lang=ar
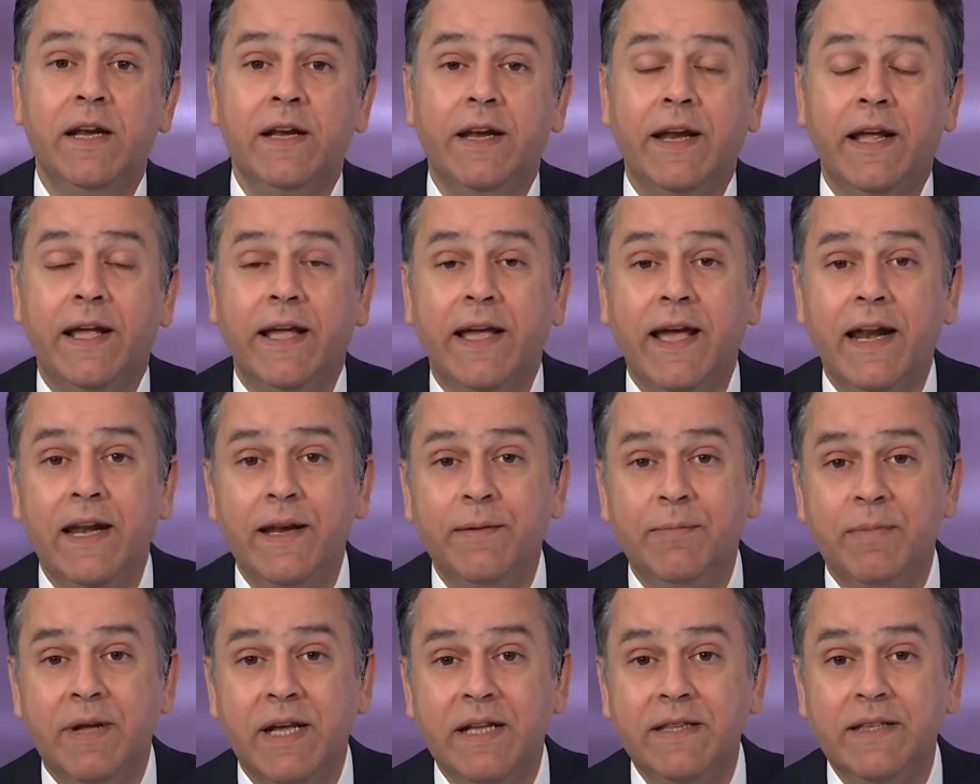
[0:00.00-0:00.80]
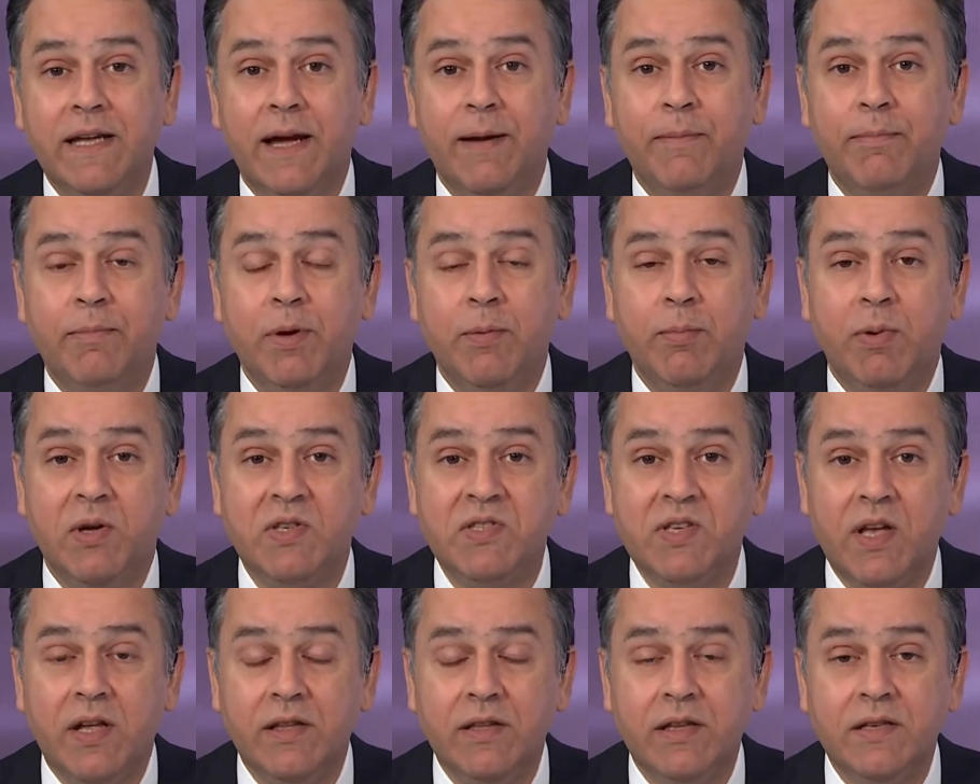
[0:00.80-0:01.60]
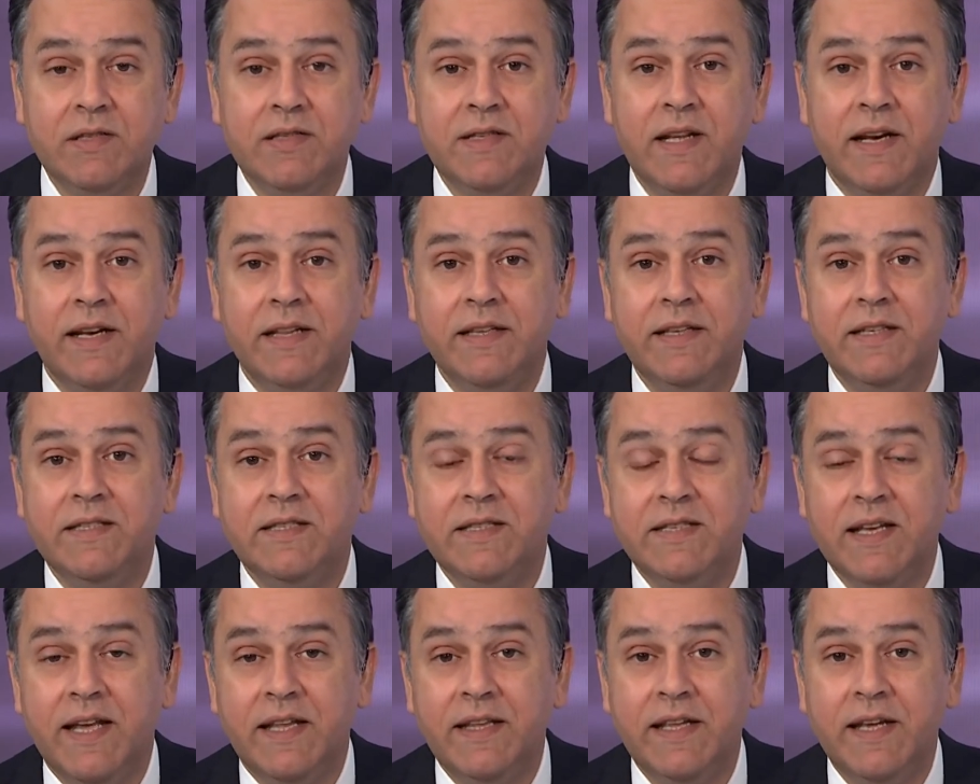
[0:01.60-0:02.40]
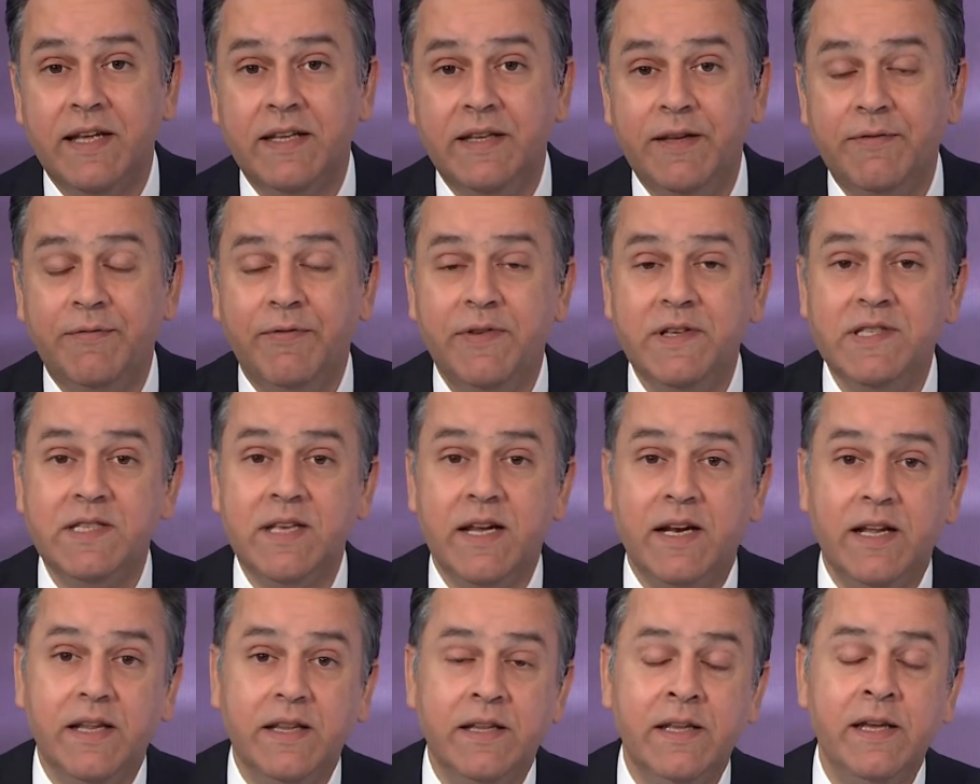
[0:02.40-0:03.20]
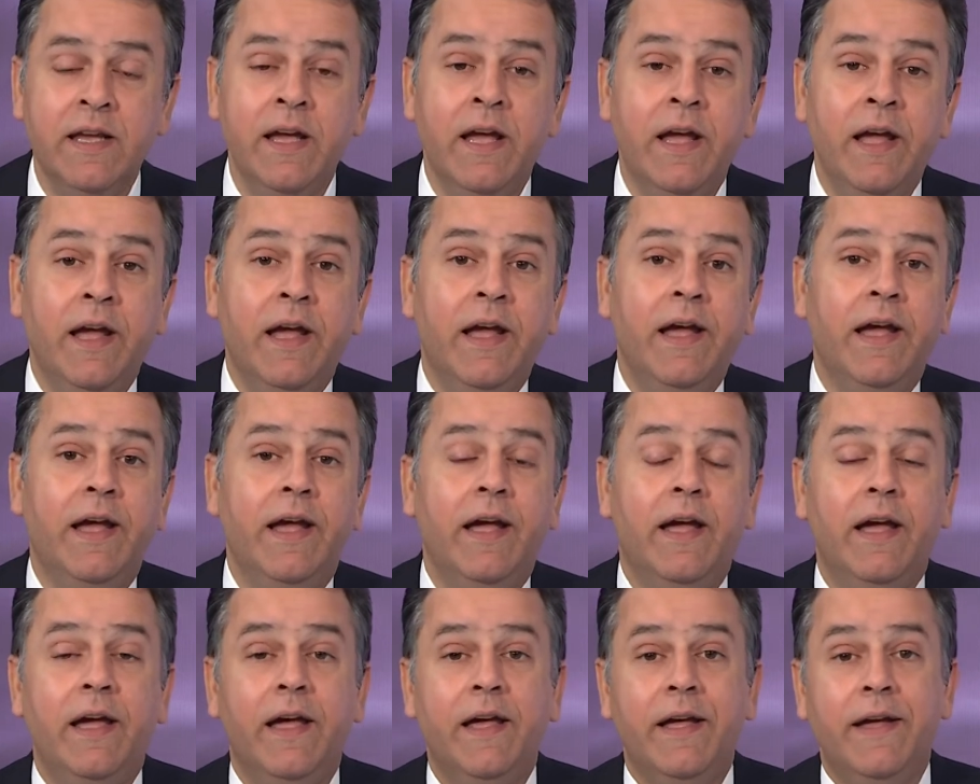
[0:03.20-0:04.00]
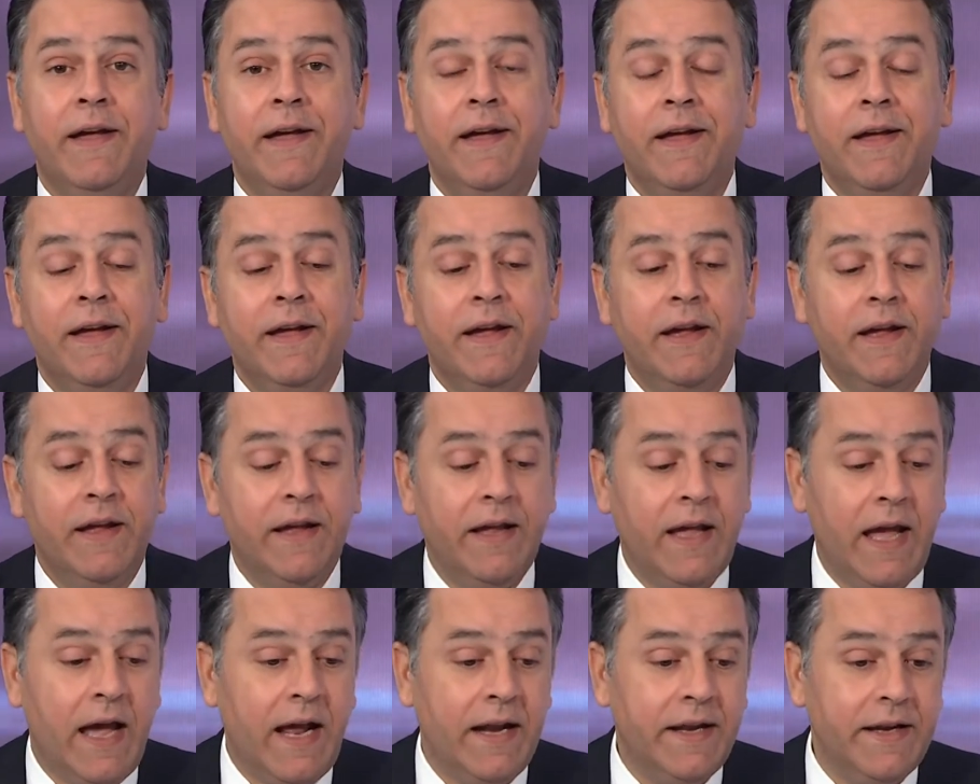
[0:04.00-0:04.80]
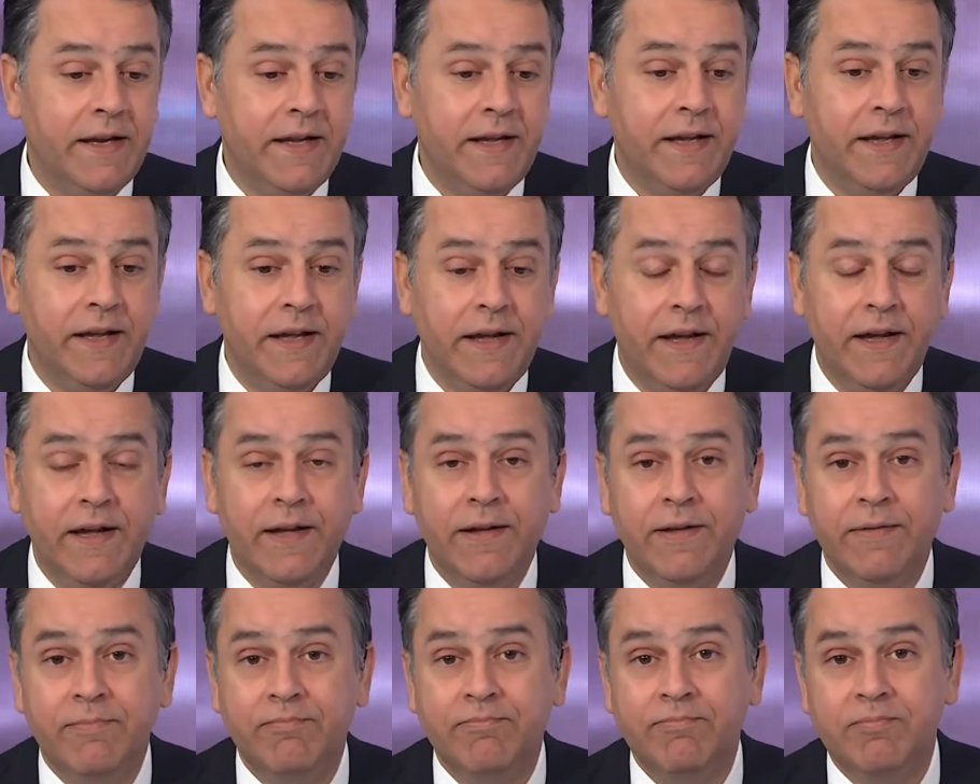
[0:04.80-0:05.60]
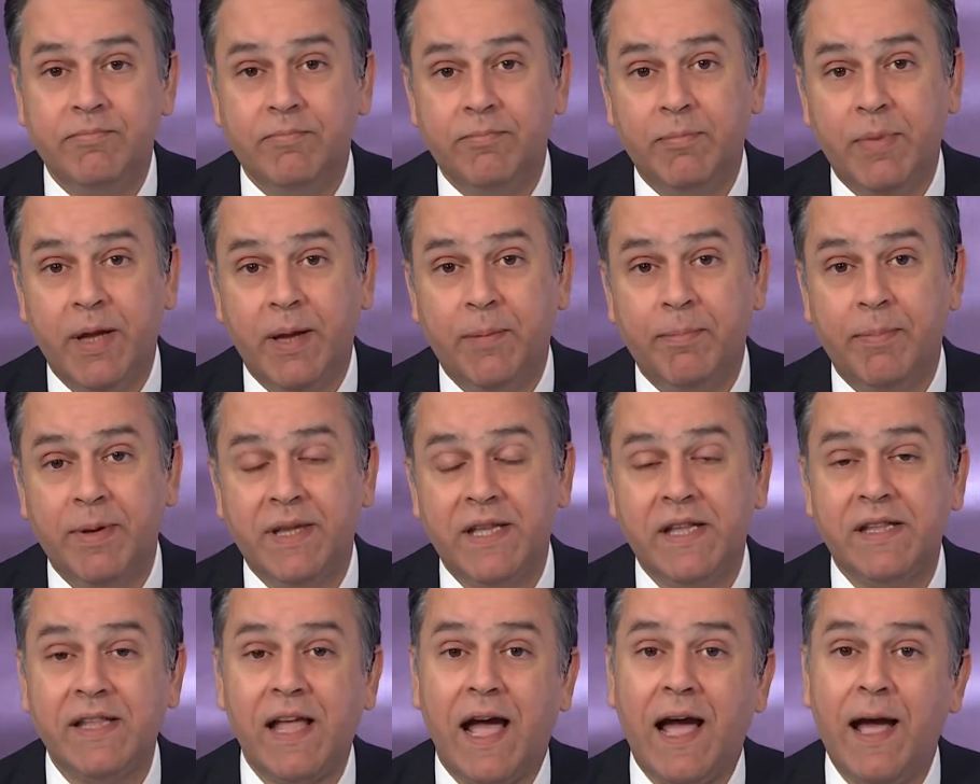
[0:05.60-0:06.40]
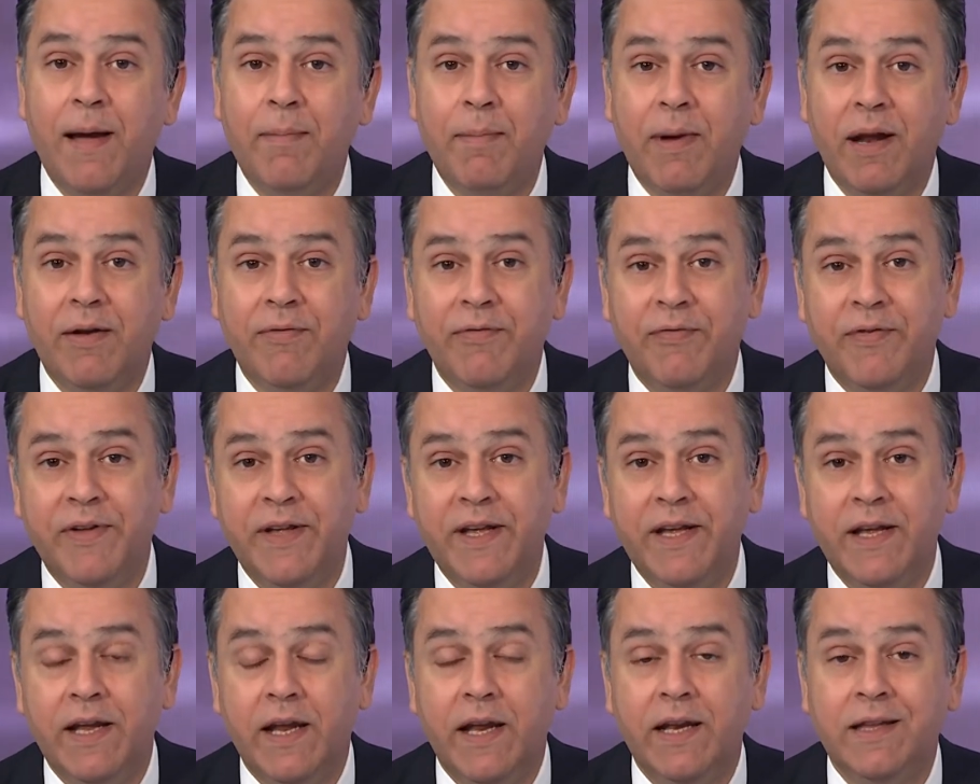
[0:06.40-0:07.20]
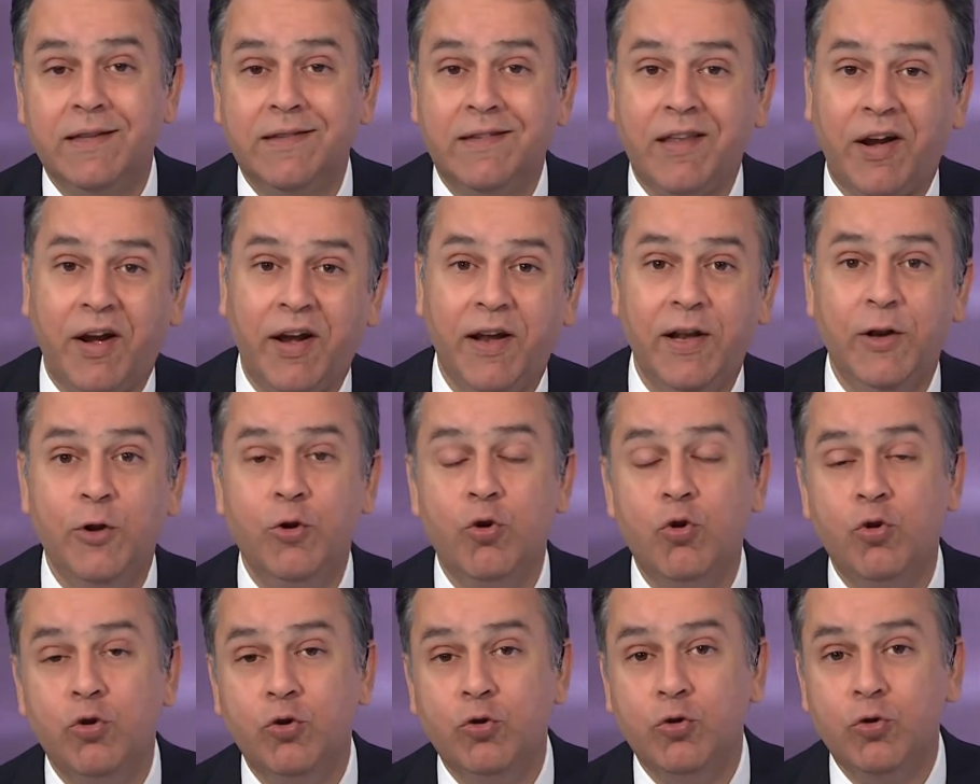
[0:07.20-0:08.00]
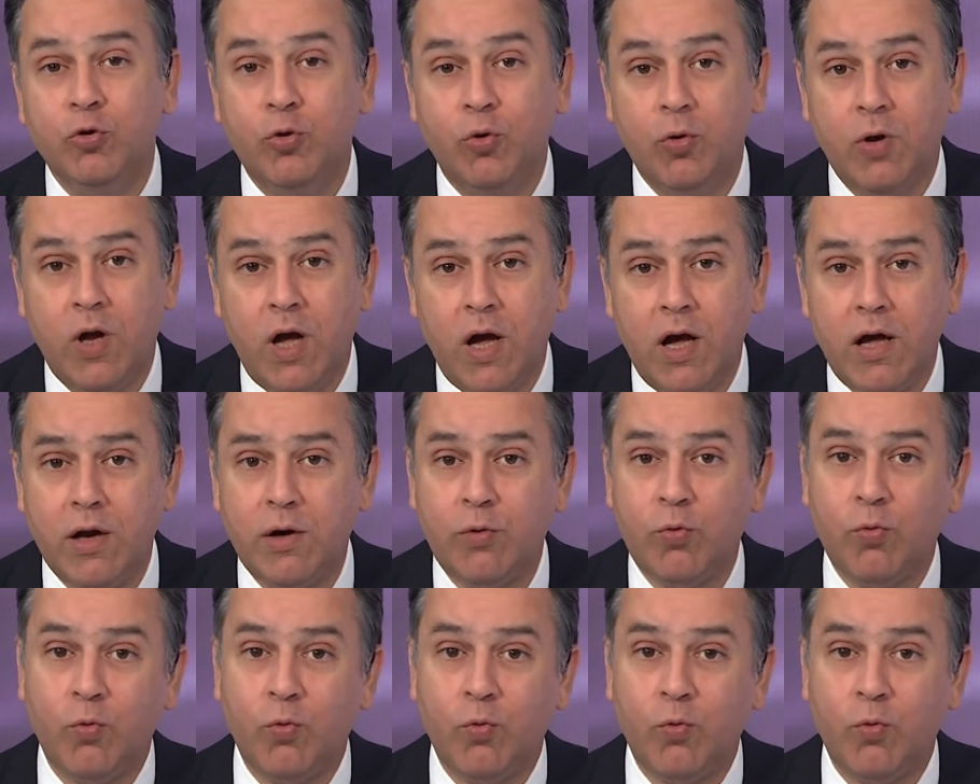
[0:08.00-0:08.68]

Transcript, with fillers: نتكلم كده ببساطه الصناديق السياديه دي في صناديق آه يعني آه بتتعامل في التريليون دولار